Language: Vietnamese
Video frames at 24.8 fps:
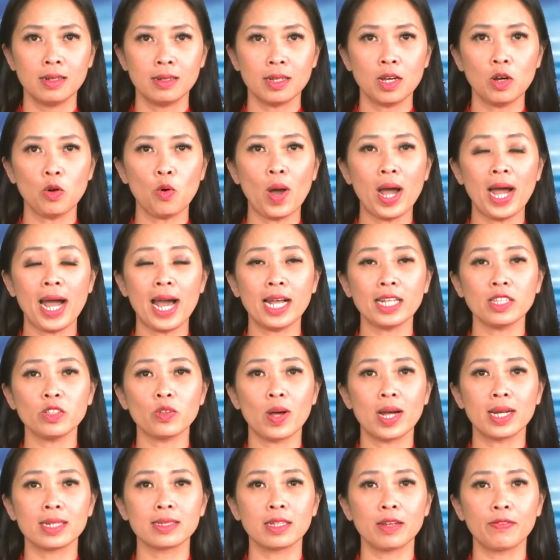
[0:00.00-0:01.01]
Cơ quan An
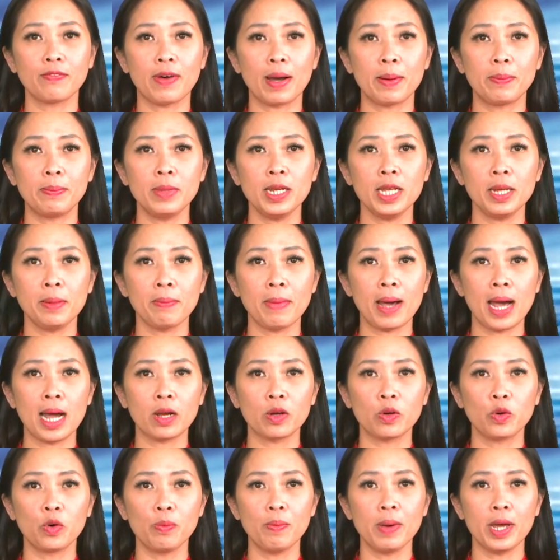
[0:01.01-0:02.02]
toàn Thực phẩm Liên
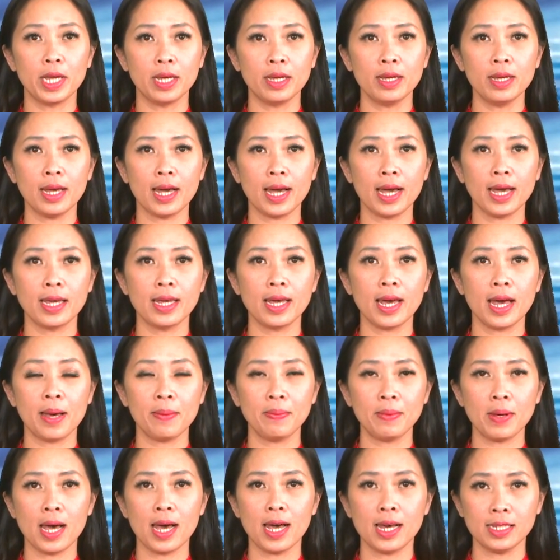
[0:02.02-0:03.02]
bang của Mỹ
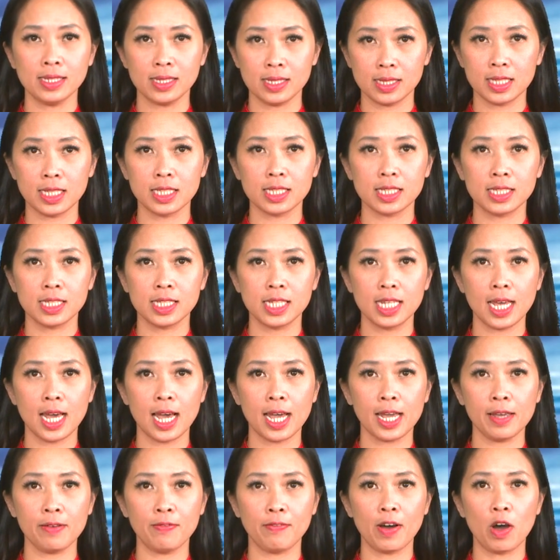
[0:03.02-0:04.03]

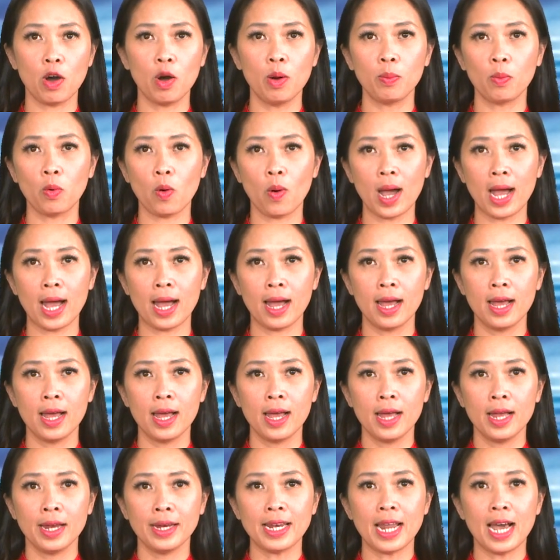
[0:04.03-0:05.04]
AFSCA vào hôm qua
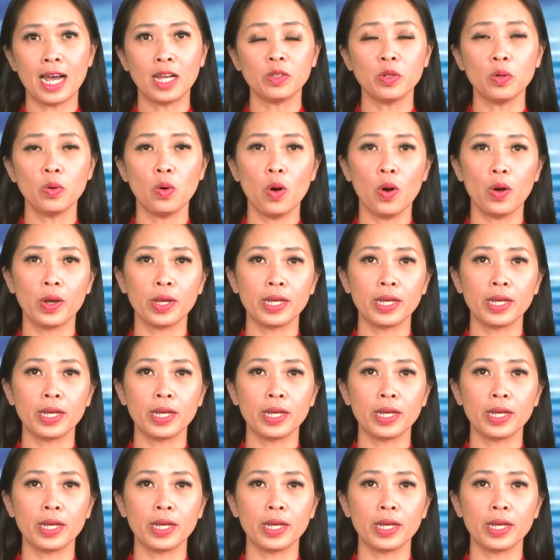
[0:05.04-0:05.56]
đã thu hồi